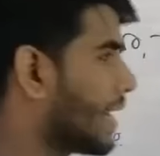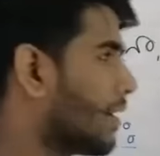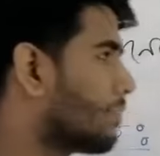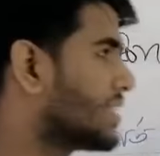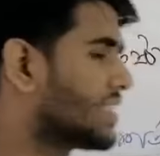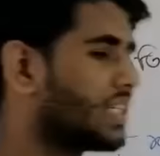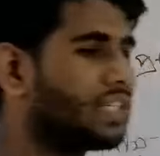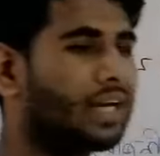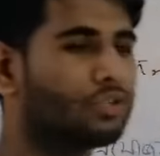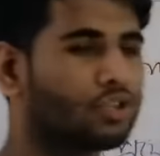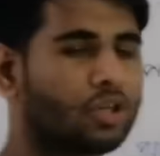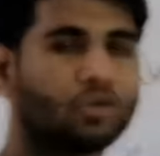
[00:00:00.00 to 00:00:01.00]
এখানে আমরা যেটা নিয়ে
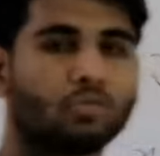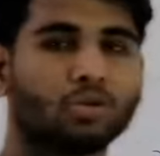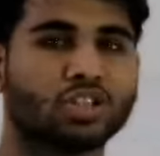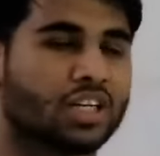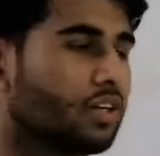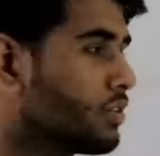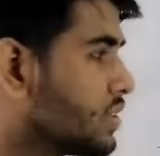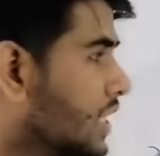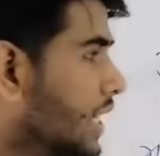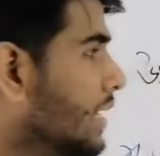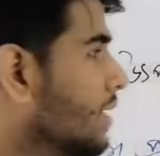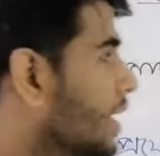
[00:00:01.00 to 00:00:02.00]
আলোচনা করব সেটা হচ্ছে